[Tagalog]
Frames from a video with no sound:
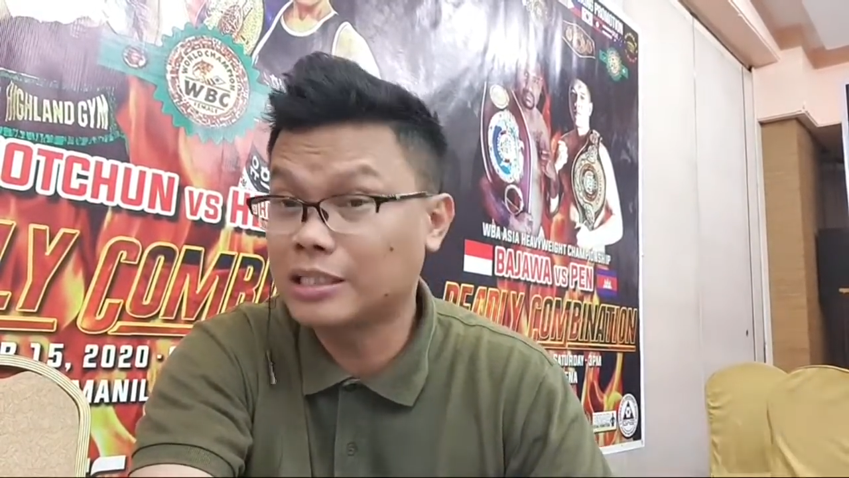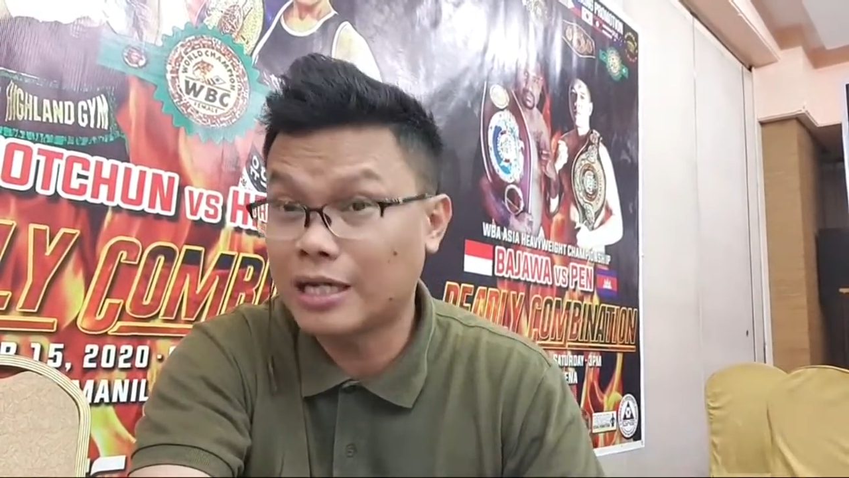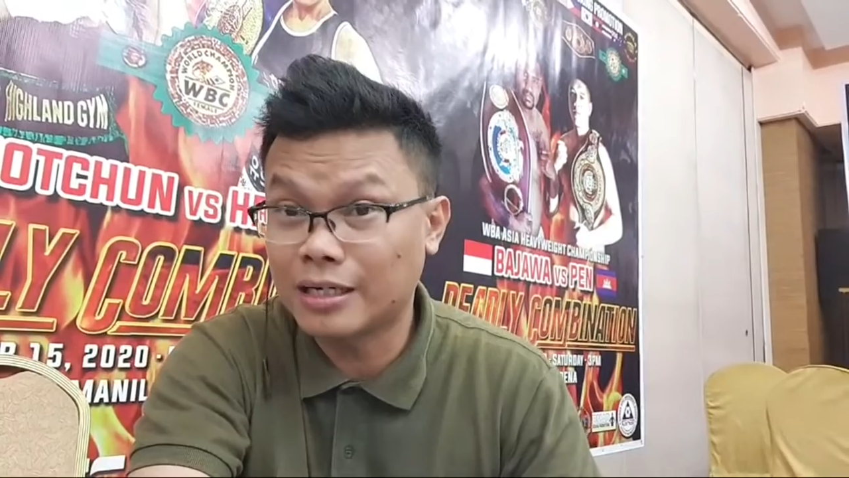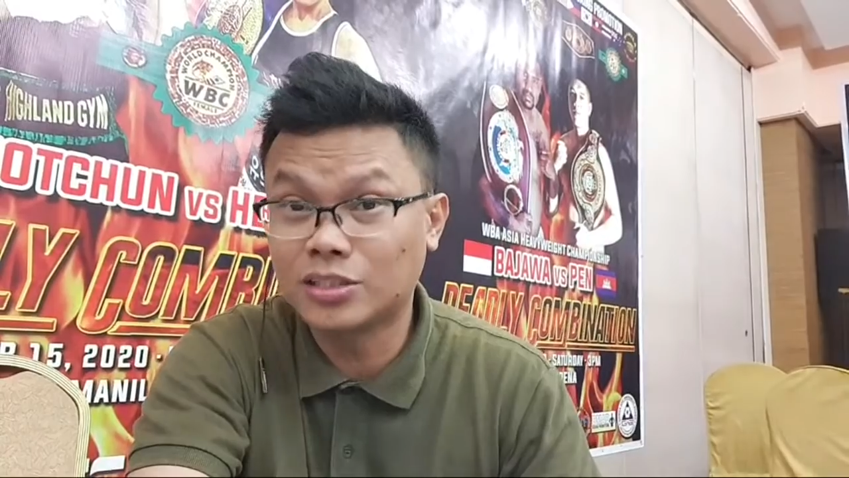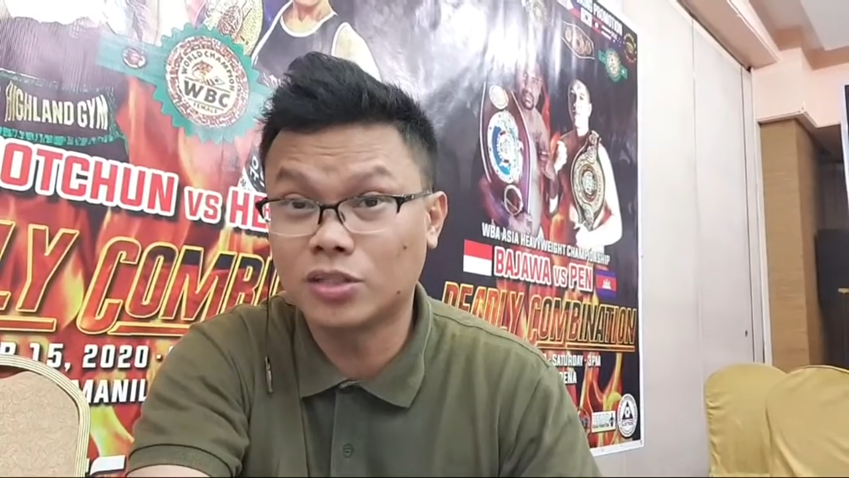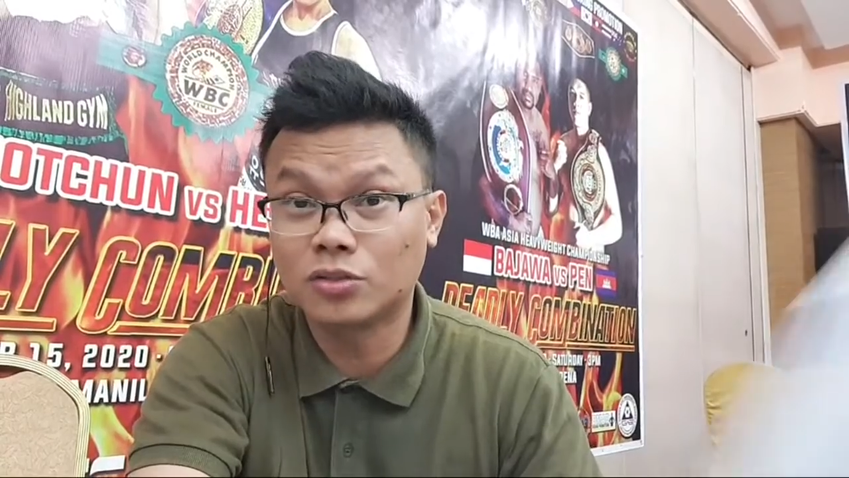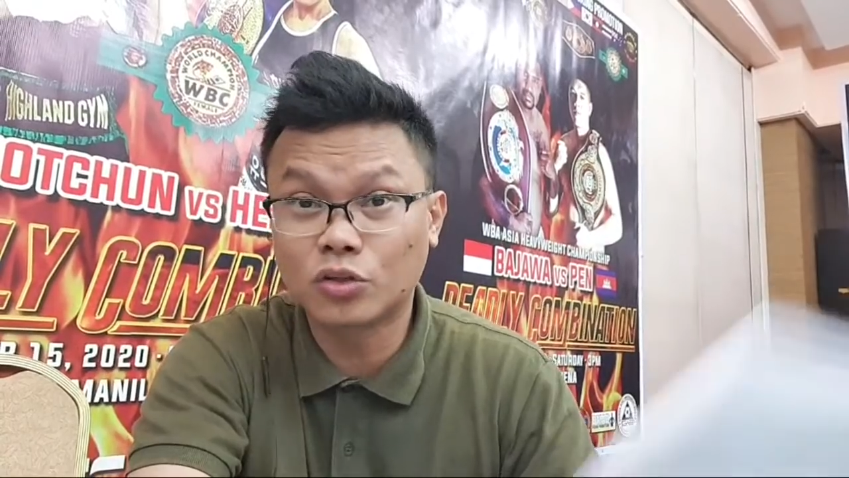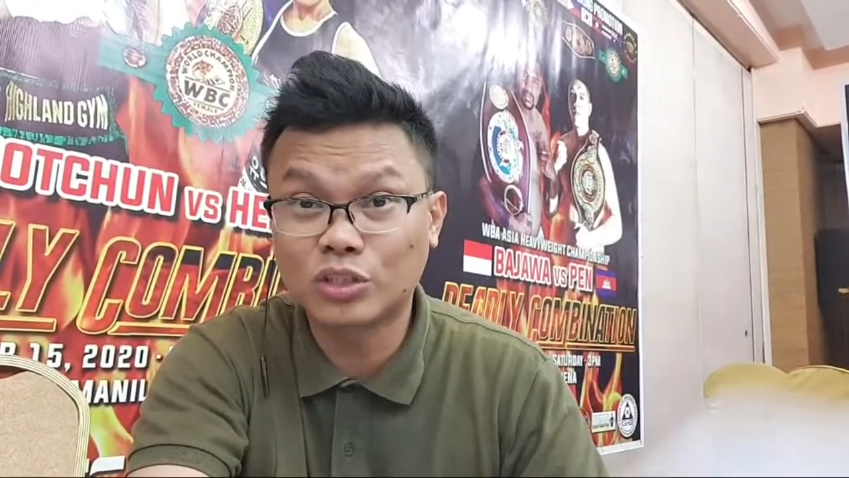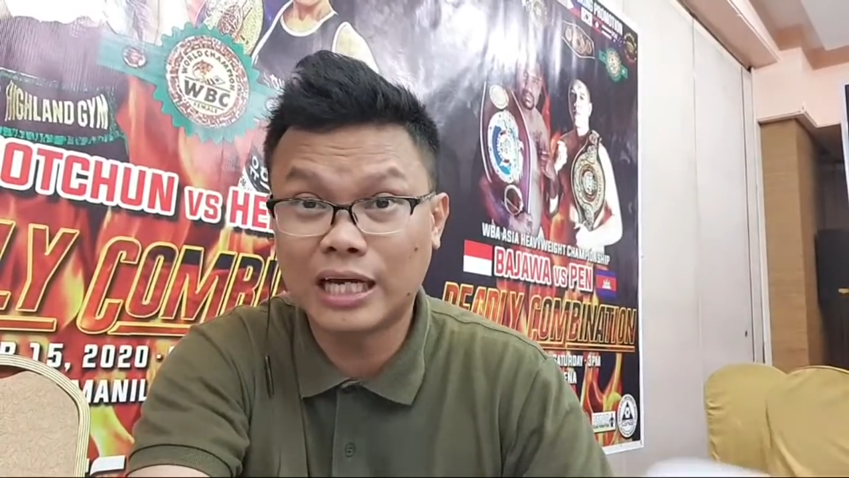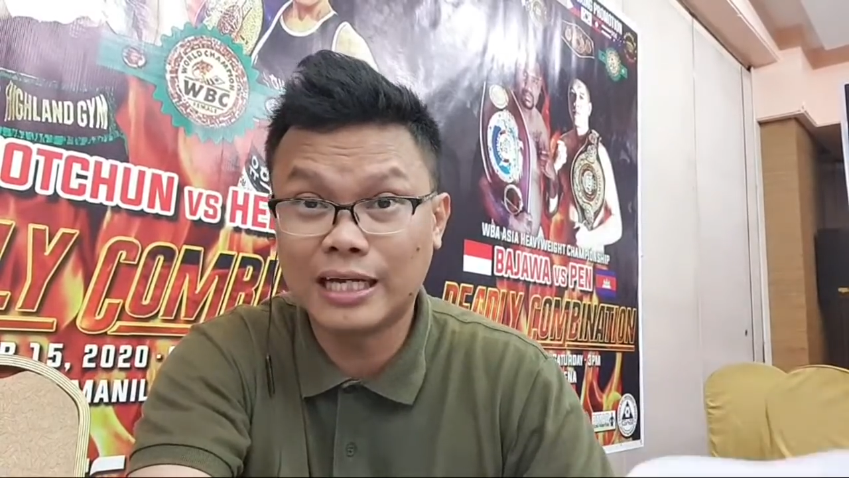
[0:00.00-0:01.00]
tsaka Richard
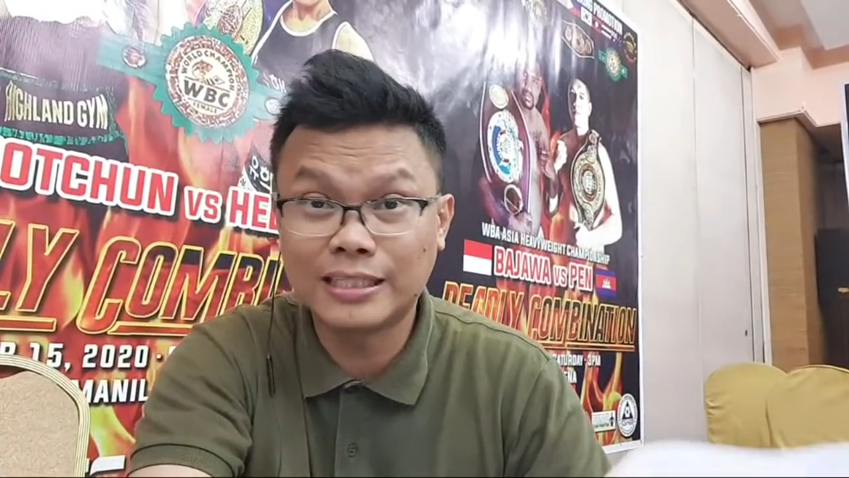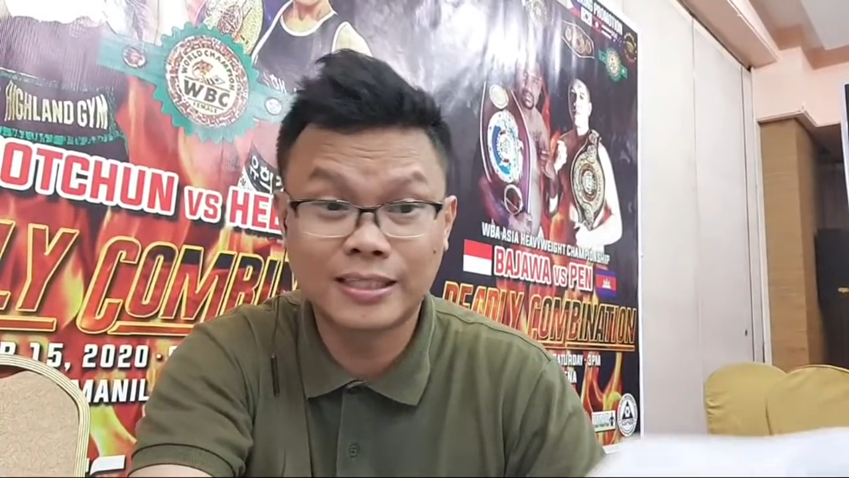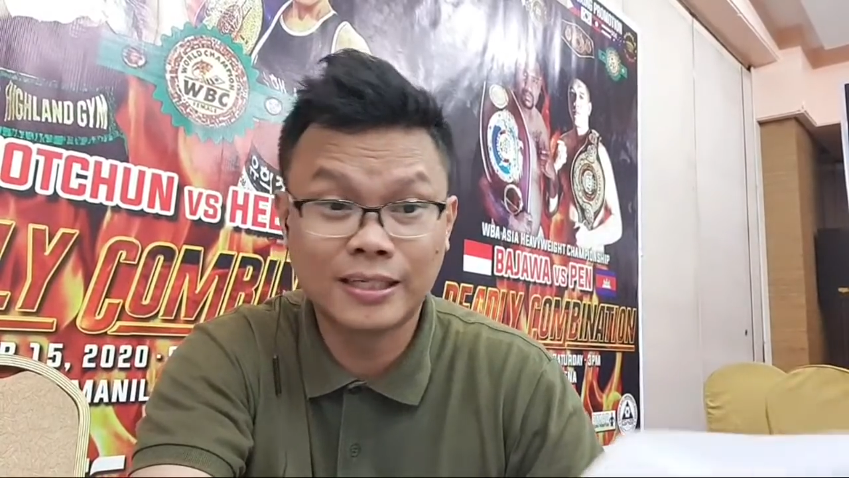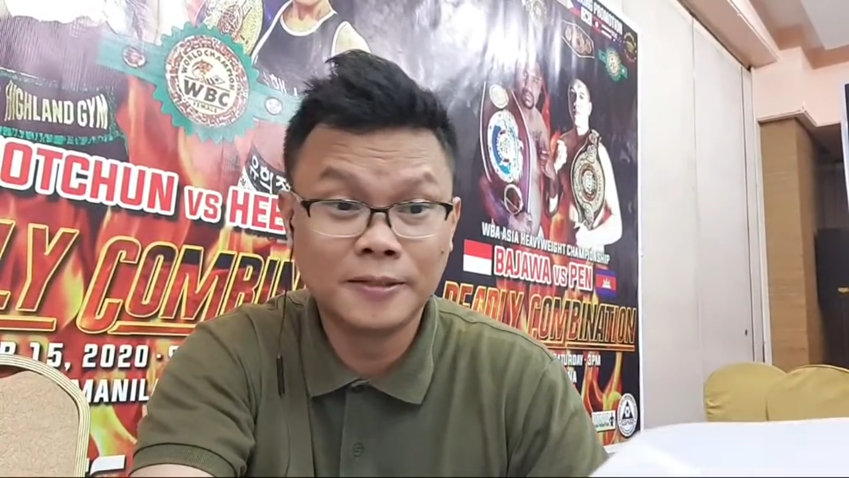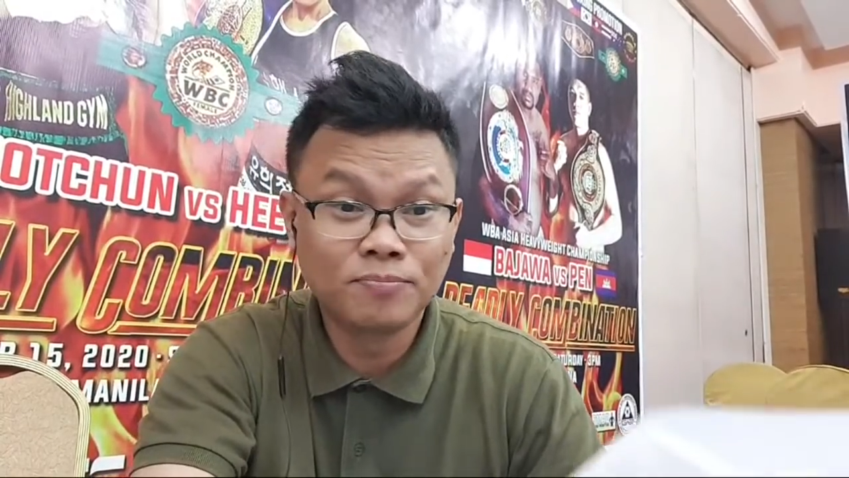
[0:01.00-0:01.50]
Rosales.